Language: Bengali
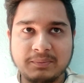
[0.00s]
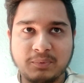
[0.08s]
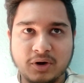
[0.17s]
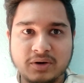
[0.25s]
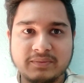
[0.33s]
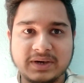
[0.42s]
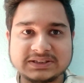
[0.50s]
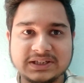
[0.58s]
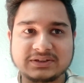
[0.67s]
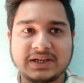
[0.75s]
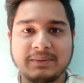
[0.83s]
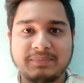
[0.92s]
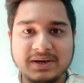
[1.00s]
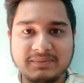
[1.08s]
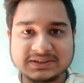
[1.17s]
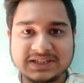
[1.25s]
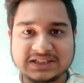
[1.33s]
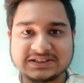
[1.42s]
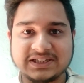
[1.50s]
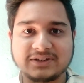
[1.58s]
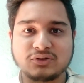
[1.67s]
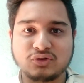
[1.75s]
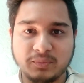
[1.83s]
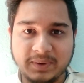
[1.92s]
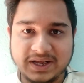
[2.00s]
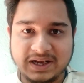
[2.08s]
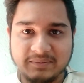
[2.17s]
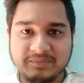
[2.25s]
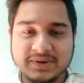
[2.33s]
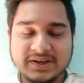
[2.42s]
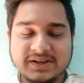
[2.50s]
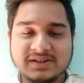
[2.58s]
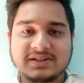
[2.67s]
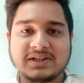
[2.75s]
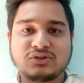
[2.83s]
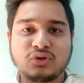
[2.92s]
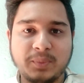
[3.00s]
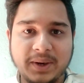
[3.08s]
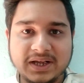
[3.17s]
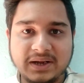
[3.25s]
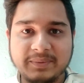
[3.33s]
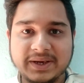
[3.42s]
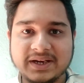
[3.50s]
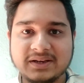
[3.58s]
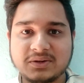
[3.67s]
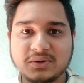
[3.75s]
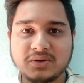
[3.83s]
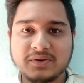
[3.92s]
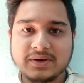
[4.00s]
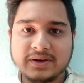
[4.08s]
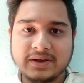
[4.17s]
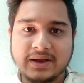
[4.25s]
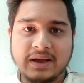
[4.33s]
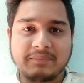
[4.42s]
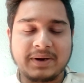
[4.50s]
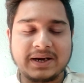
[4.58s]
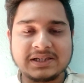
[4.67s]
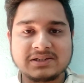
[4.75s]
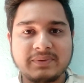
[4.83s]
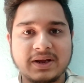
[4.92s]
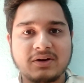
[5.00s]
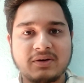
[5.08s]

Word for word: মানে পরের মাসে হয়তো এপ্রিল মাসে আসছে কিন্তু সুপার কাপ সেই সুপার কাপে কিন্তু ইস্ট